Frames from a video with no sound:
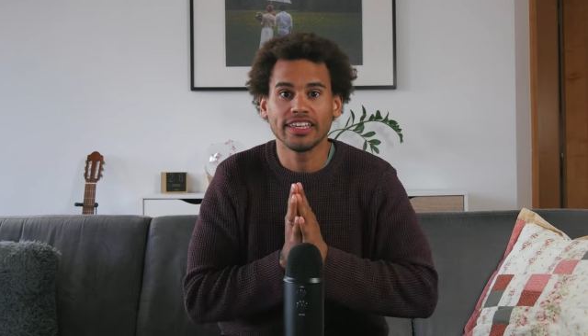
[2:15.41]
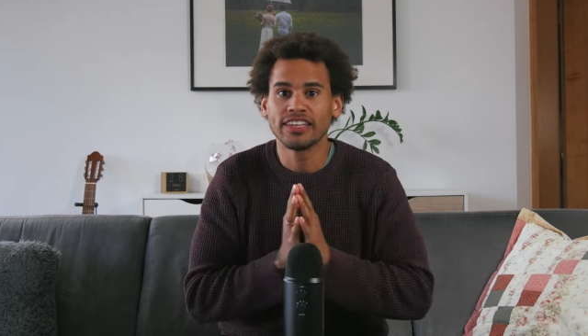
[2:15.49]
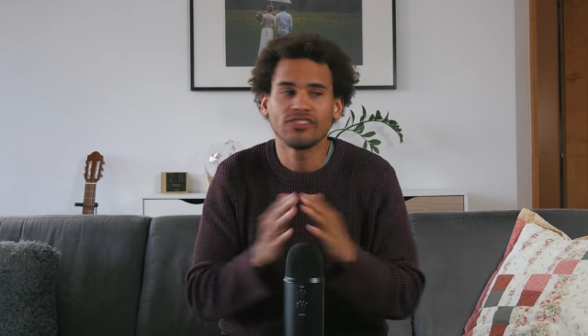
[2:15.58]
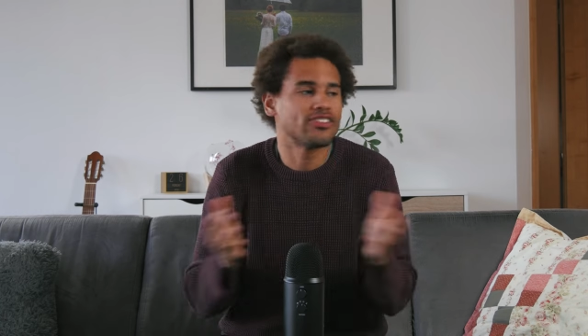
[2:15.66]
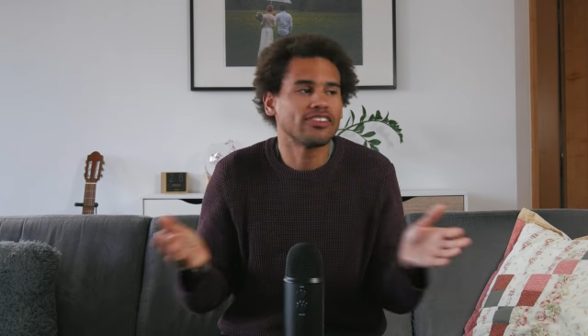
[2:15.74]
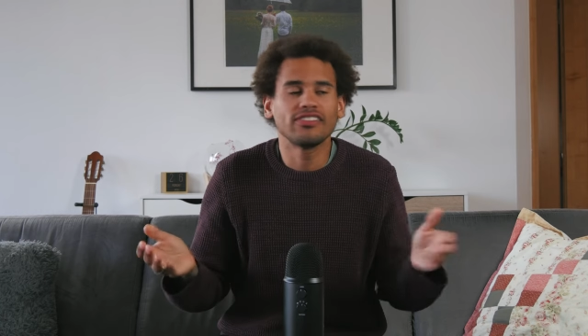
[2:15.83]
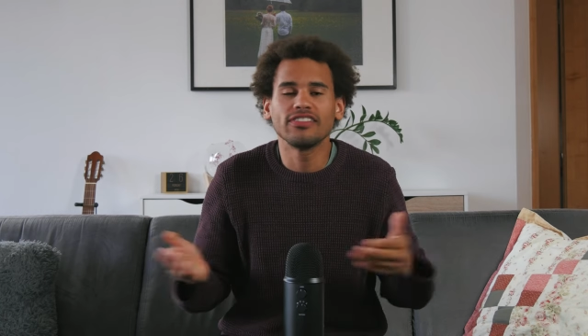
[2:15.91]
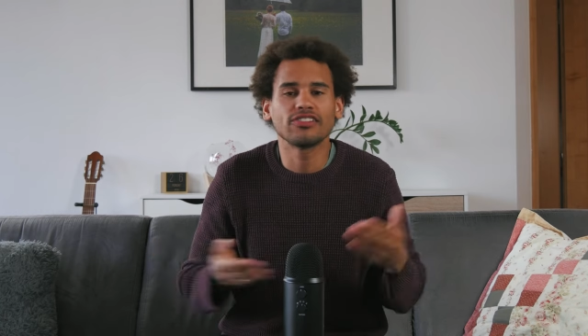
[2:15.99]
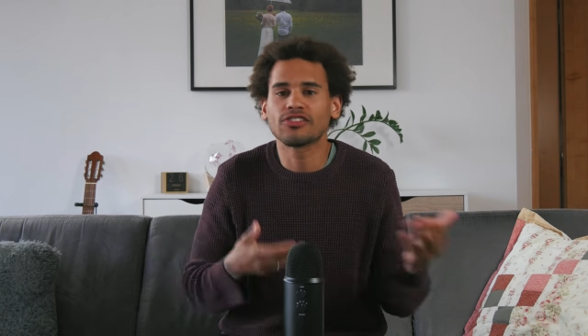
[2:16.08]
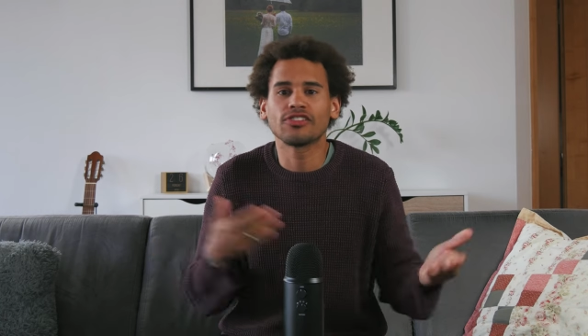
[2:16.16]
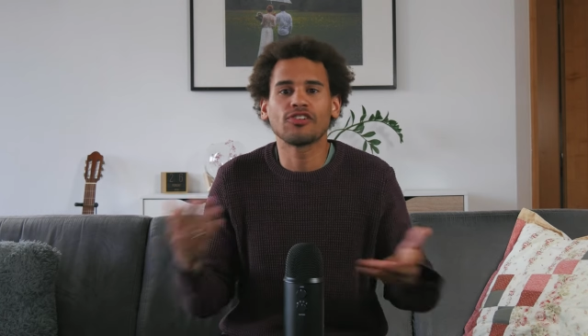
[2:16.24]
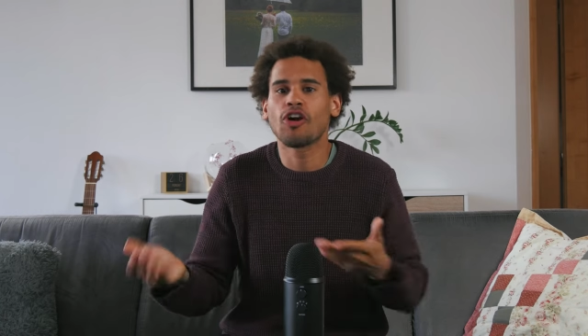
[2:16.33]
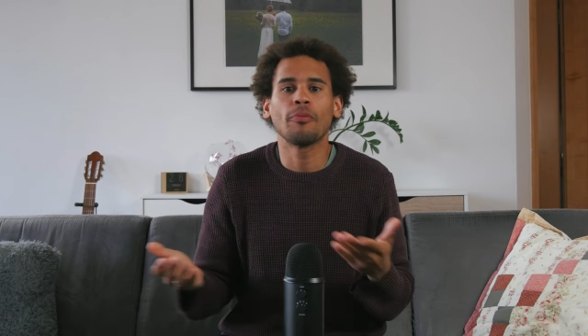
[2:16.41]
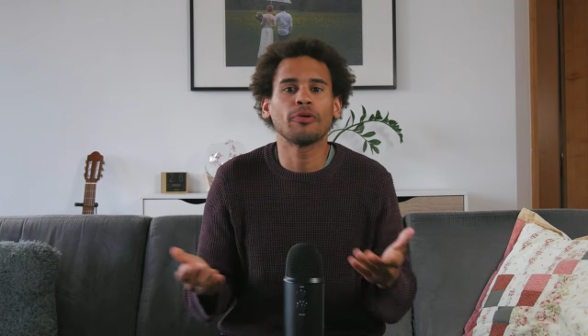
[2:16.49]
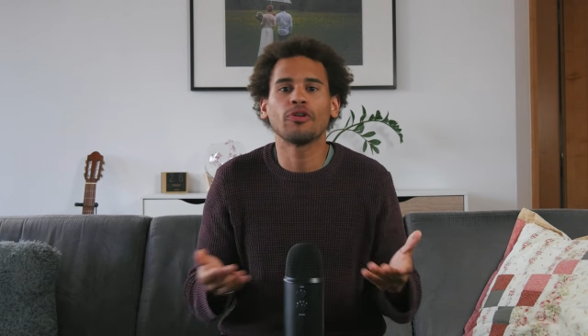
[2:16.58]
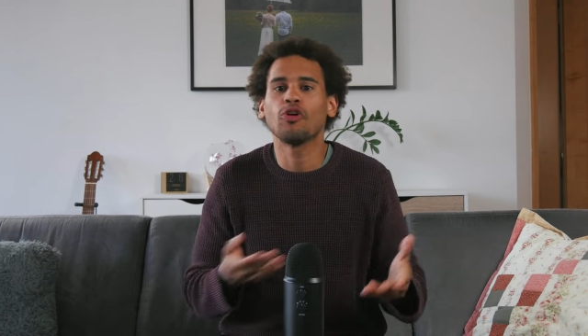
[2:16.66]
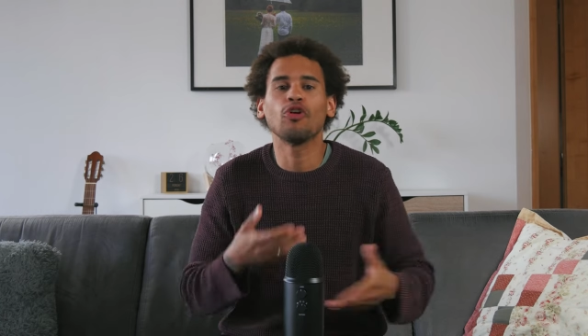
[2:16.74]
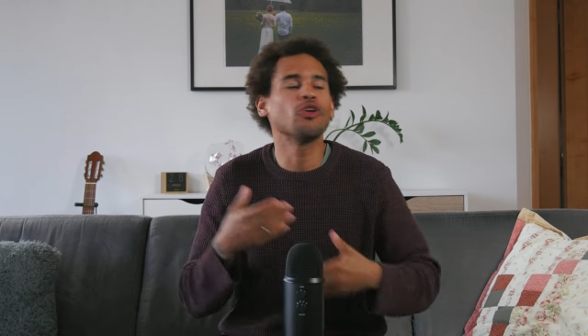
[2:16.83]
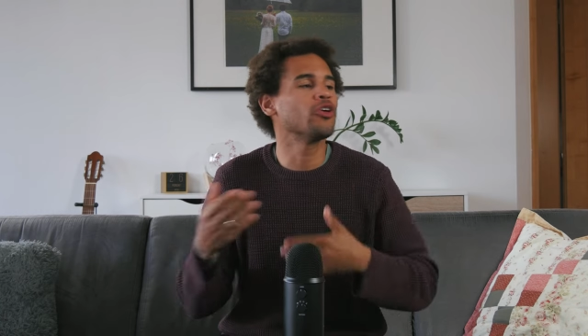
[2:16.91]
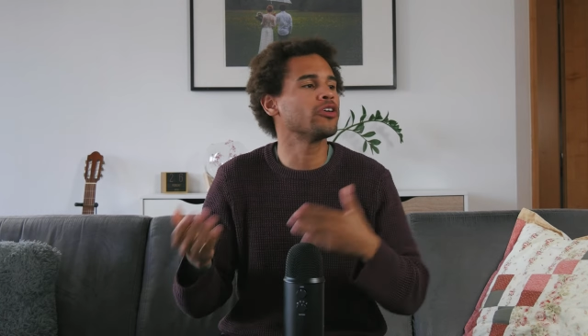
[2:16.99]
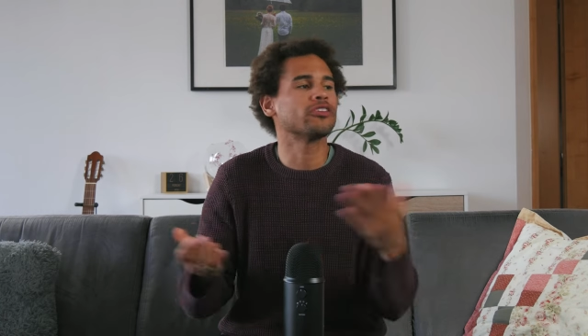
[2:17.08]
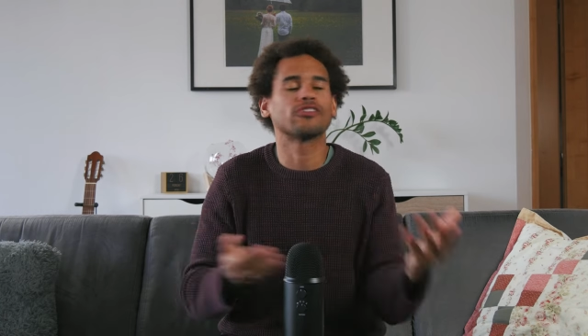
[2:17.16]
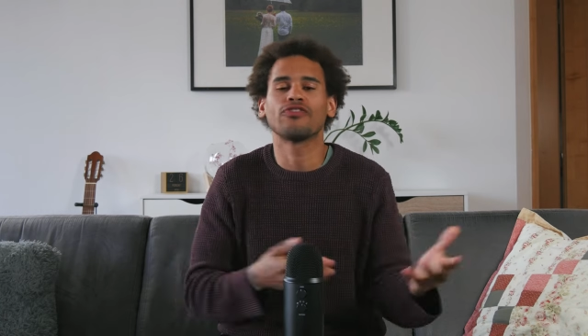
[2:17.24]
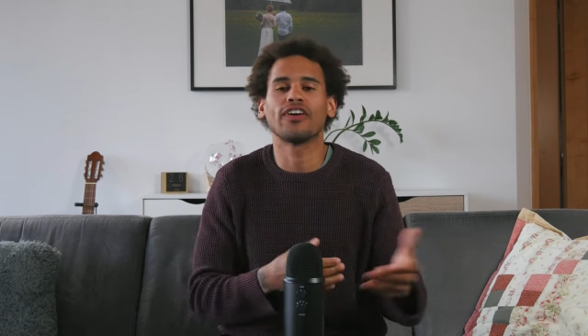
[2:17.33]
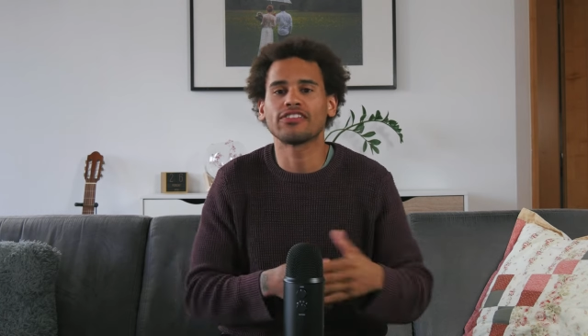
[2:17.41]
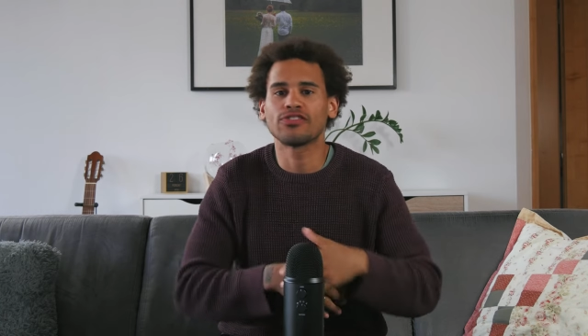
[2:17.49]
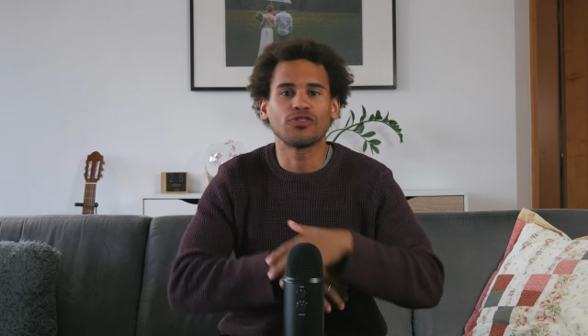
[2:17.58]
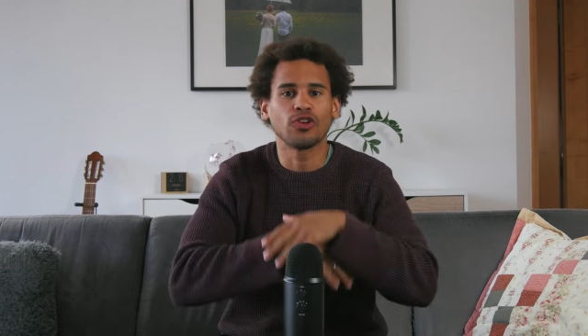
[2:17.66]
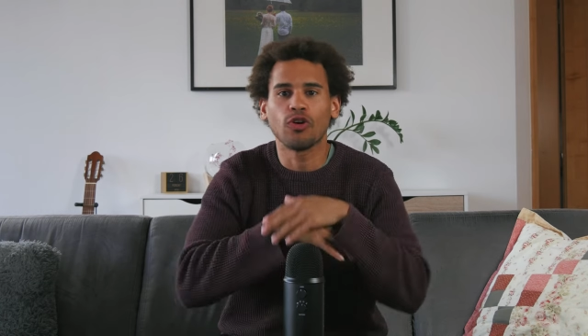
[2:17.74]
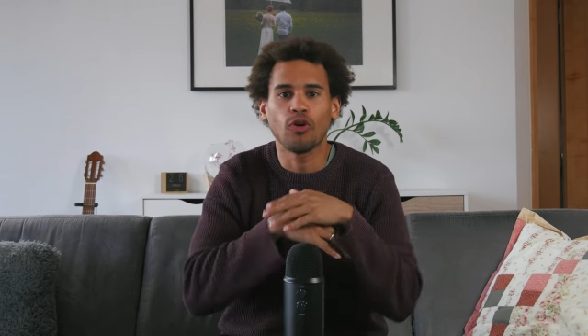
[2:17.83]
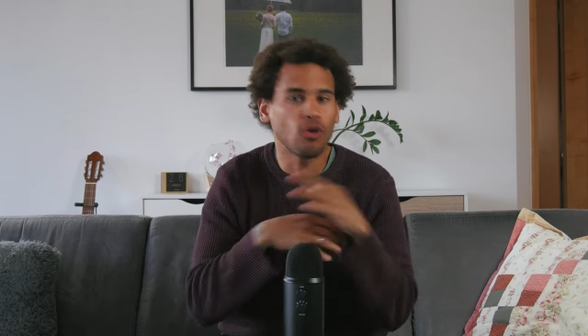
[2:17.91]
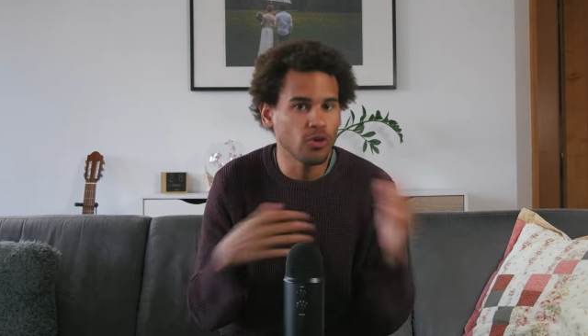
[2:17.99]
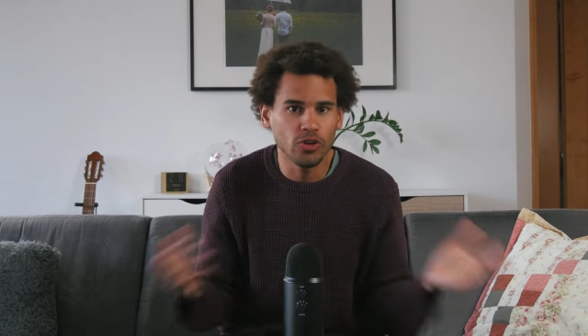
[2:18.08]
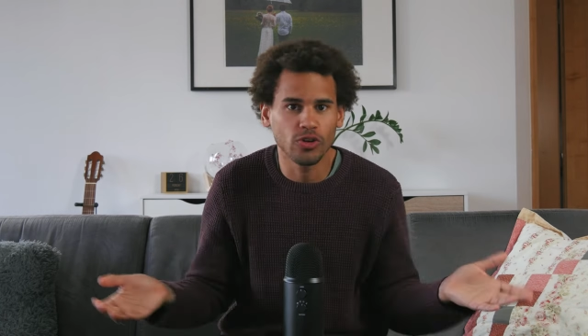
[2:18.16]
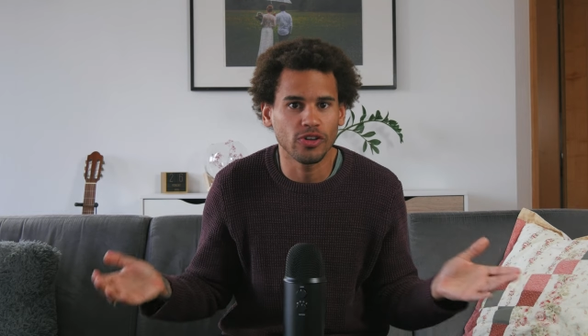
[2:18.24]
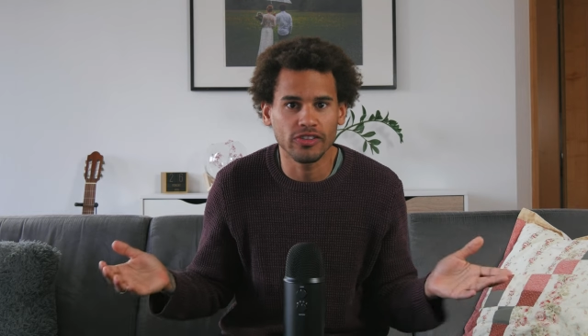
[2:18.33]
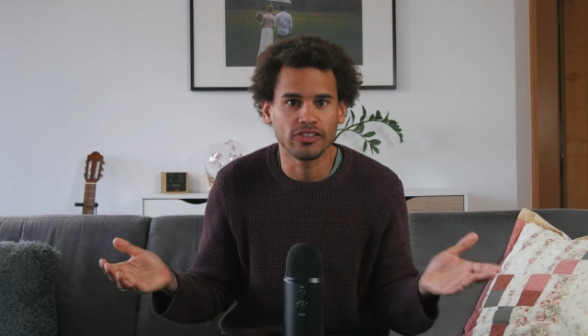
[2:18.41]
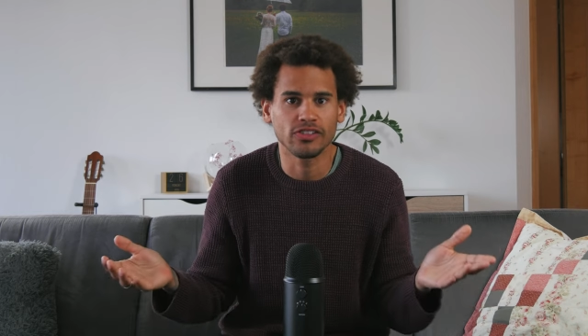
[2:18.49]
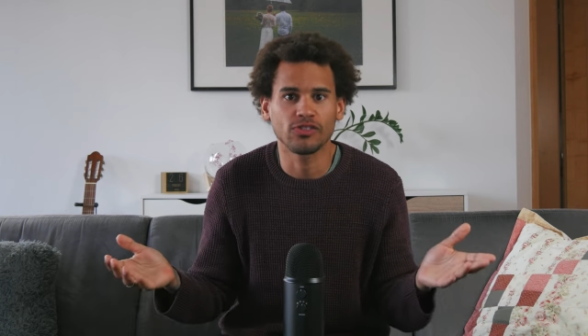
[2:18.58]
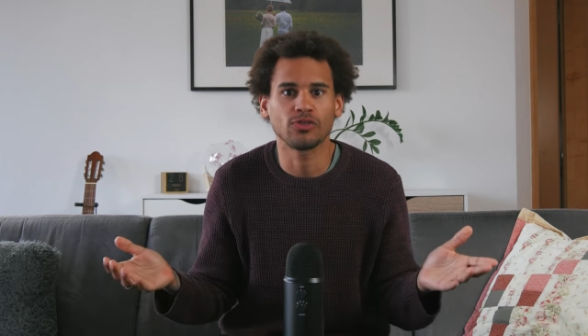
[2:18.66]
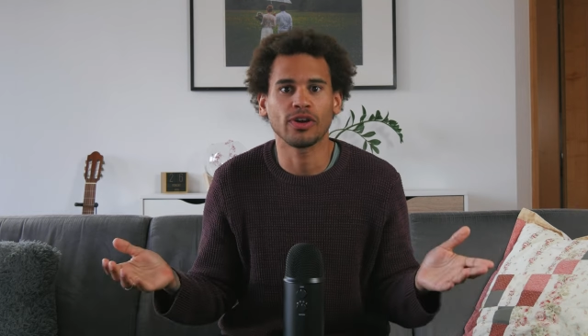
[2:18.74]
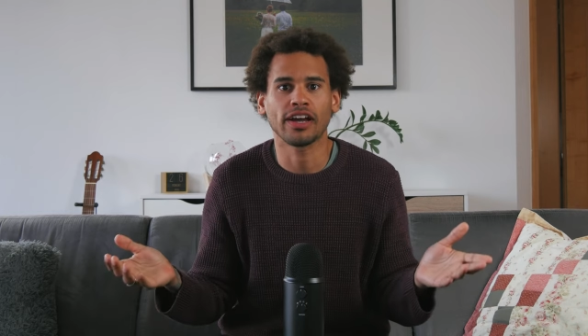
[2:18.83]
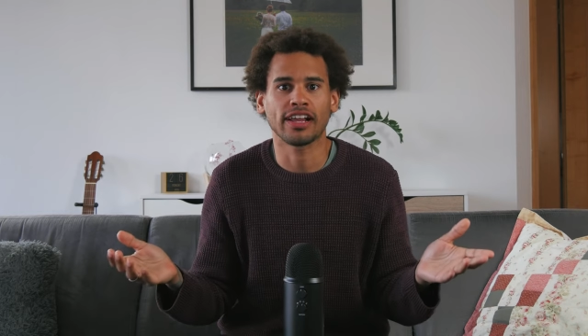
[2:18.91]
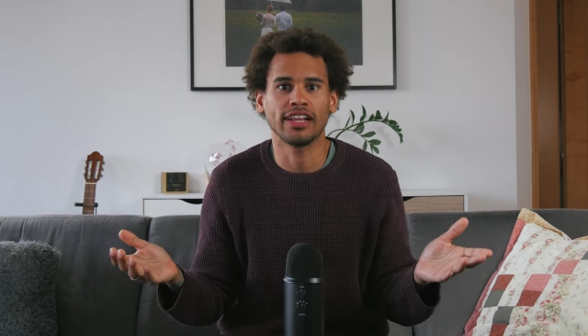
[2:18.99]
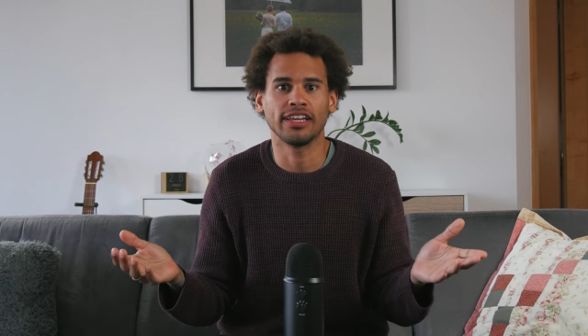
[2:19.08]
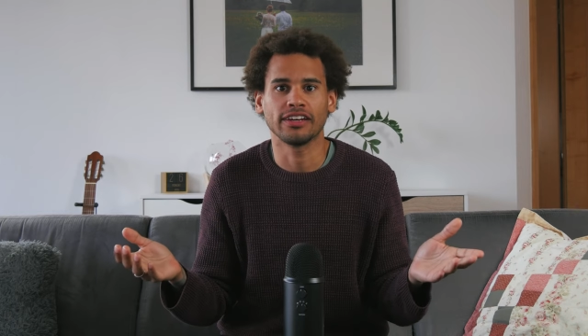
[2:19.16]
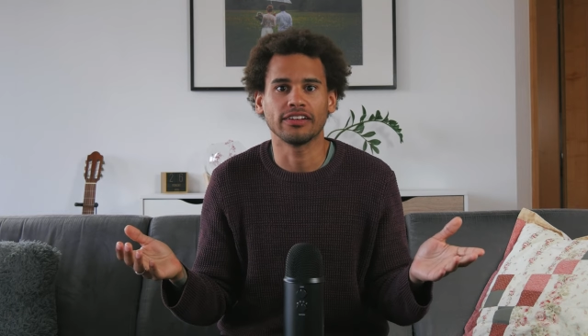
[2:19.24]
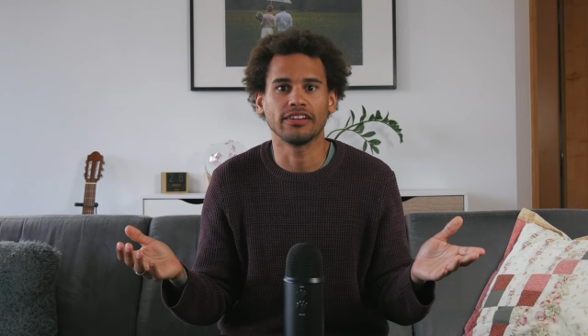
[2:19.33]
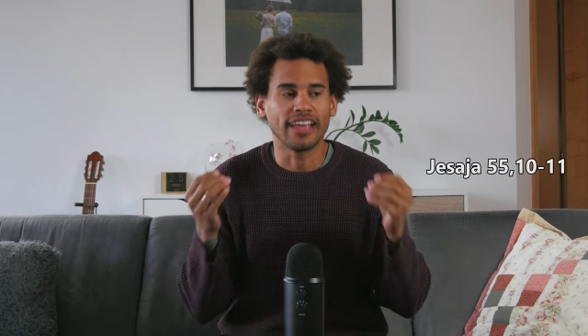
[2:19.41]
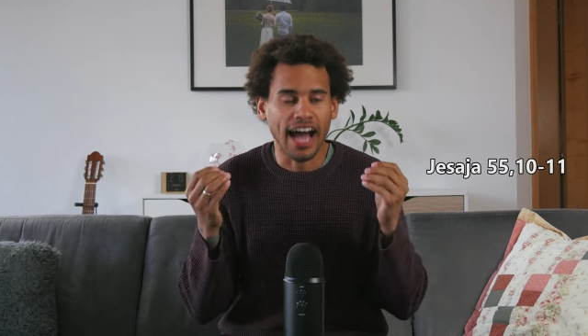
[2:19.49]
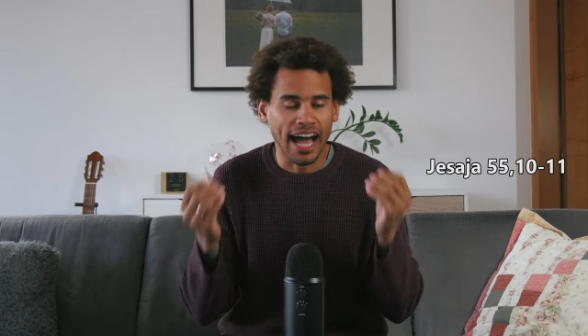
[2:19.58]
Jesus ist nicht gekommen, um irgendwas für unnötig zu erklären.